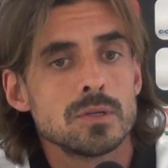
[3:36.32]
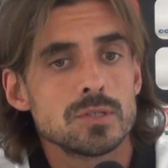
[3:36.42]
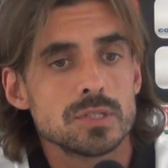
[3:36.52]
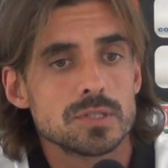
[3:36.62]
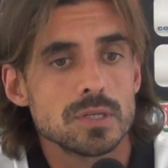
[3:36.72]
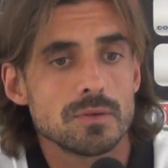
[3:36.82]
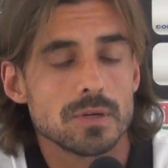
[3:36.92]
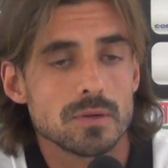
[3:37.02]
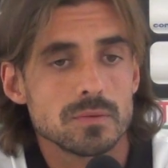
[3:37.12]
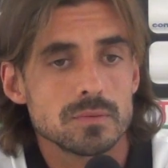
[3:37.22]
Sì, sì, è
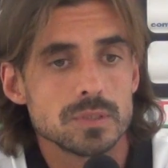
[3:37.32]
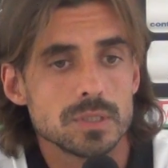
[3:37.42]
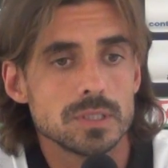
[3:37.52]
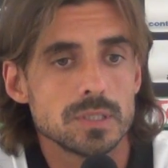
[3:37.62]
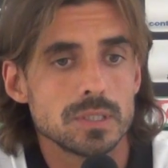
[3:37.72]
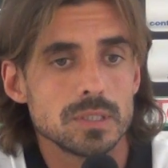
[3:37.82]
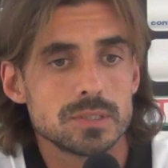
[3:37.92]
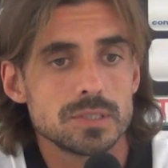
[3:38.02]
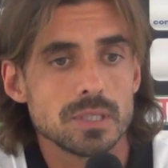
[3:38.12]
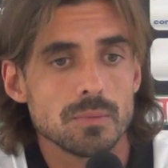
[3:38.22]
vero, eh,
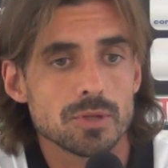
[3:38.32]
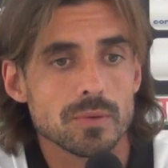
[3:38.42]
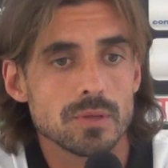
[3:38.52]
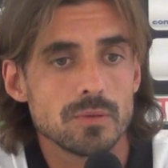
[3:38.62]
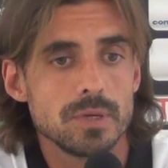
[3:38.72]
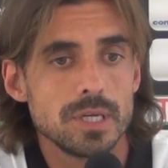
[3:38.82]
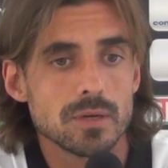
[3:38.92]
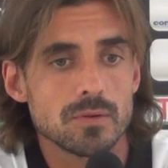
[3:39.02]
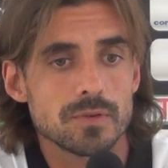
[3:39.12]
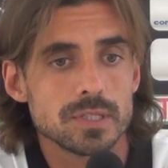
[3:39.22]
ci siamo trovati bene
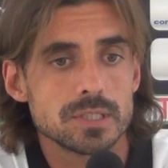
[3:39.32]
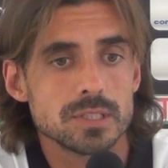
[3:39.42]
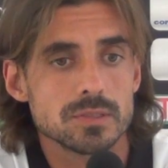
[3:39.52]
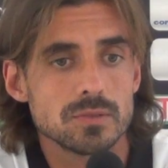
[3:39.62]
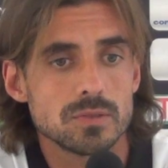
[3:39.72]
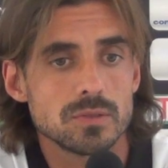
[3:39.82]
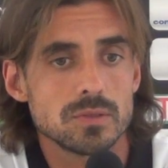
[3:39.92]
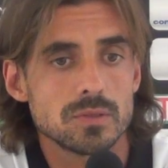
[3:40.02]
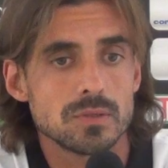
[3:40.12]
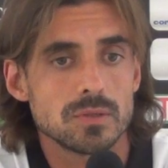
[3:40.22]
con
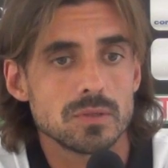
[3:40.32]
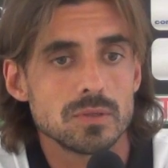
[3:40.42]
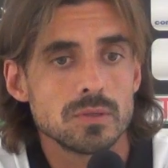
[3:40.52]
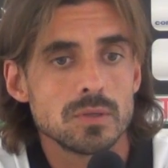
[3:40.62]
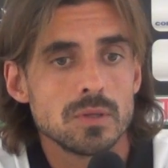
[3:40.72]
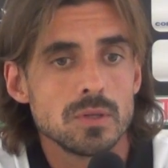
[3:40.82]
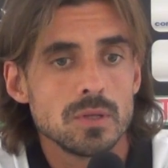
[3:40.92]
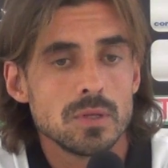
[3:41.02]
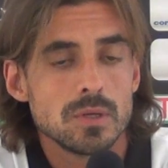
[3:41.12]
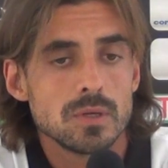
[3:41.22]
Francesco,
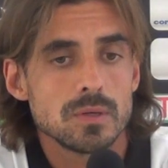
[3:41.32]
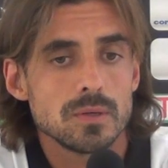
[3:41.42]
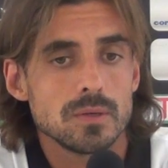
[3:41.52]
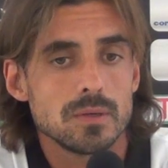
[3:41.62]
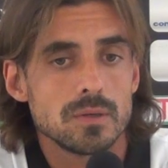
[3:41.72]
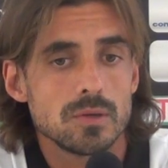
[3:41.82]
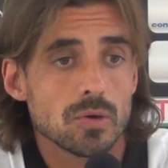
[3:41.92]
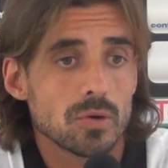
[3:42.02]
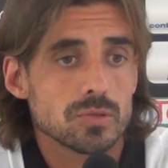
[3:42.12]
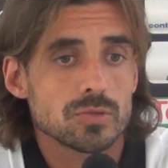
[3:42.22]
eh, lo
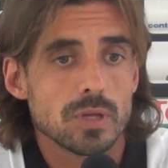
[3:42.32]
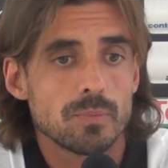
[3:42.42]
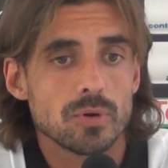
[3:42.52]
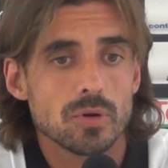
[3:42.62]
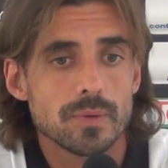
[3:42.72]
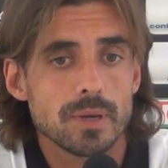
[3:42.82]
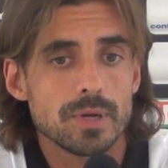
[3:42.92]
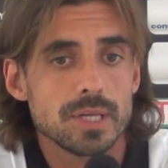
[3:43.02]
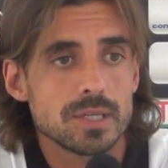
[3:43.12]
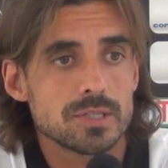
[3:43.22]
conosco da poco
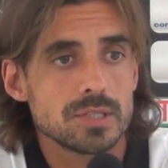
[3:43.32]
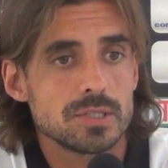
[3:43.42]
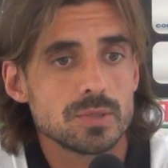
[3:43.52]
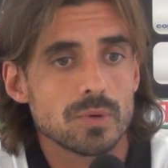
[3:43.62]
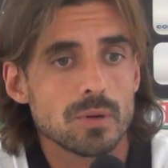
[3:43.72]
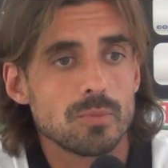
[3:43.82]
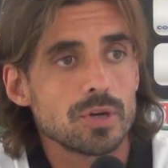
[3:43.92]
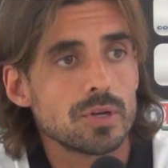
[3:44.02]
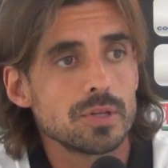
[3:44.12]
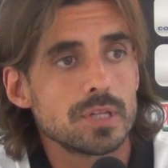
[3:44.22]
ovviamente, ci, ci, vorrà un
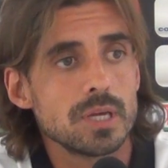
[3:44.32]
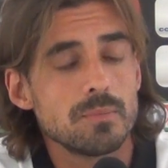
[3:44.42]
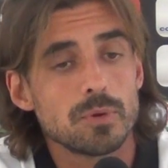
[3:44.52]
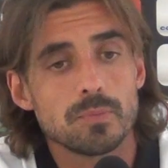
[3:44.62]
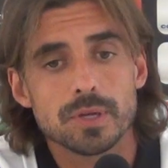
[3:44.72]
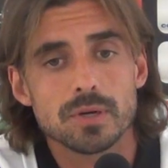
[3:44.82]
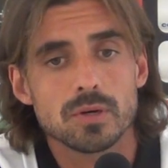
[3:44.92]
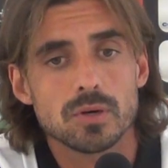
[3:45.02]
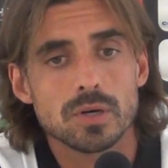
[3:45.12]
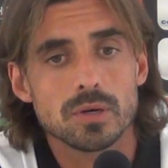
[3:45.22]
pochino di tempo,
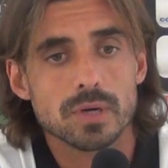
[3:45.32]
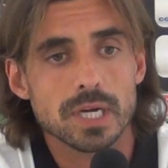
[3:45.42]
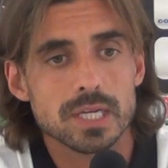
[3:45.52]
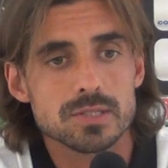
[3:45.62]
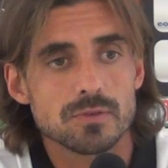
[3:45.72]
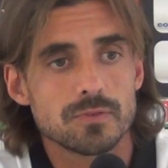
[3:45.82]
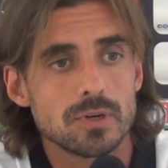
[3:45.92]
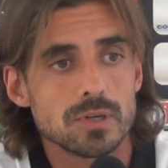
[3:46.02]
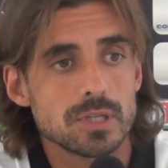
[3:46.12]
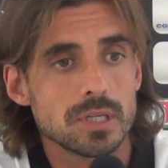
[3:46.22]
però è un ragazzo
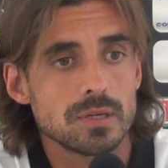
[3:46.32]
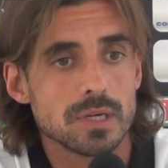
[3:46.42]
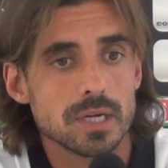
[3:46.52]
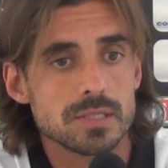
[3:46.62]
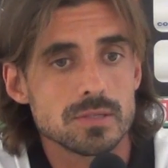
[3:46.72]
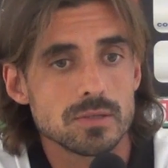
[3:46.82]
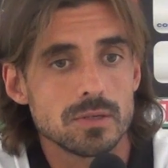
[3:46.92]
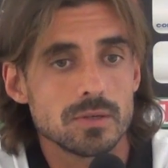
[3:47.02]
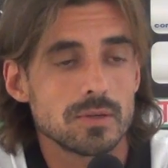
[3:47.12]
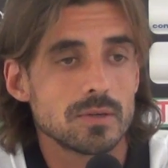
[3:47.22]
forte, un
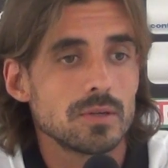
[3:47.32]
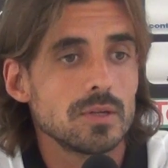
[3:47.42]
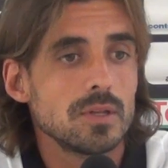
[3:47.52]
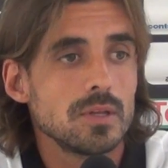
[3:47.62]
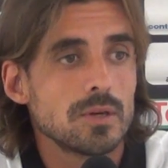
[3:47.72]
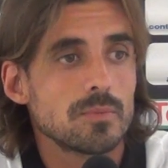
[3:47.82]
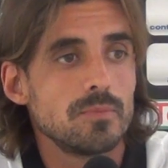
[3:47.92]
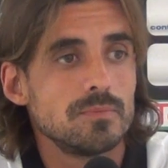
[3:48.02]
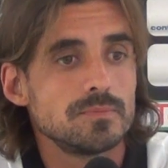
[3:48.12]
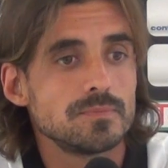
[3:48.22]
ragazzo mh,
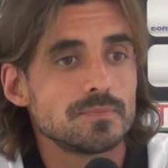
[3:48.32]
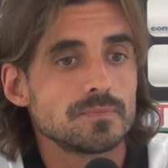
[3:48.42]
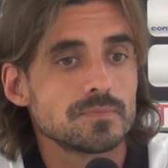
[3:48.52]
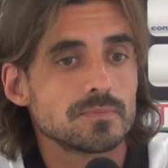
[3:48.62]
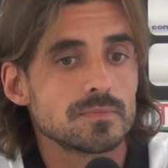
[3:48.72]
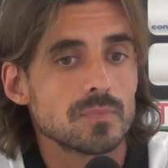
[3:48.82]
mm,